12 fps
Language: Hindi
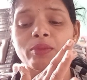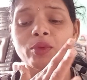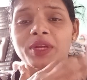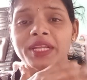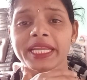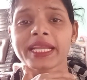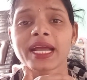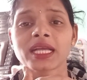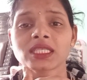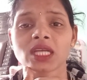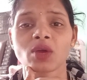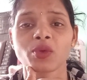वो ट्री का
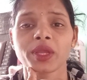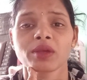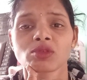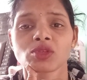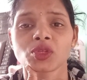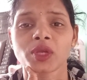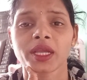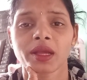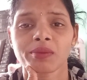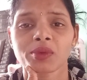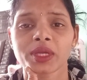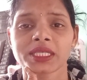छाव अच्छा है कुछ है
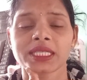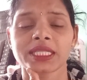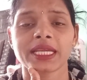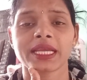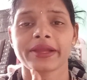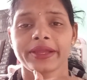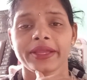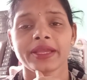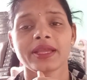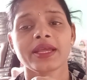हमको ऐसे दिख रहा है